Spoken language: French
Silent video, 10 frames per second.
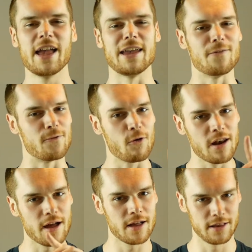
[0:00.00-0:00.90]
et
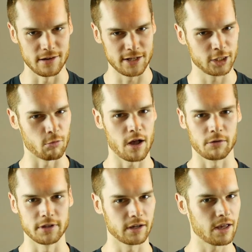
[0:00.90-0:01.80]
voilà l'histoire
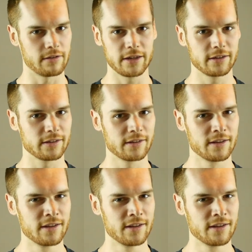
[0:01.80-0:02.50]
qu'on écrit avec.